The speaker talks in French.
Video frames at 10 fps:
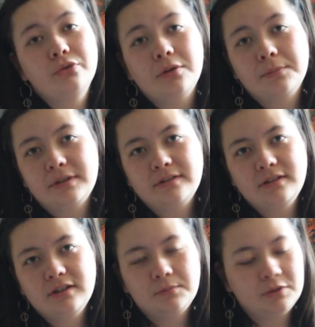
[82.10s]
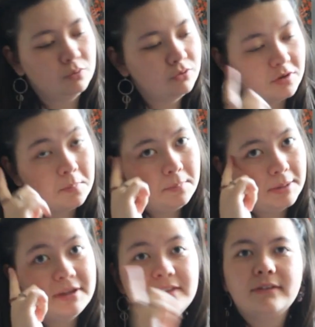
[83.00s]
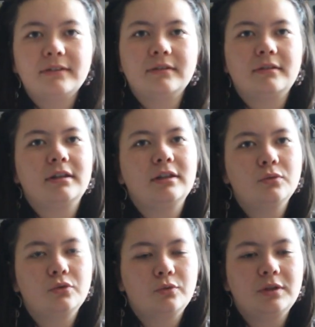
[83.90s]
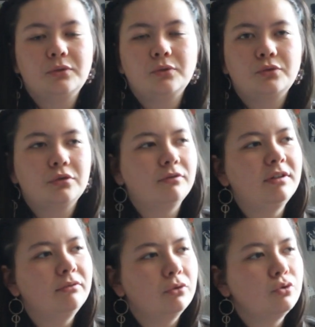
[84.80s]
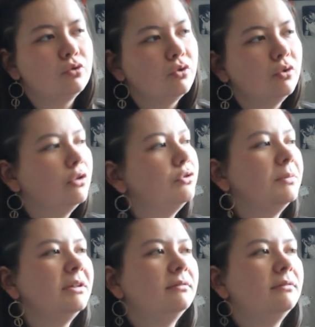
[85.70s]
sommes basiques, mais nous ne sommes pas bêtes et nous souhaitons survivre jusqu'au lendemain.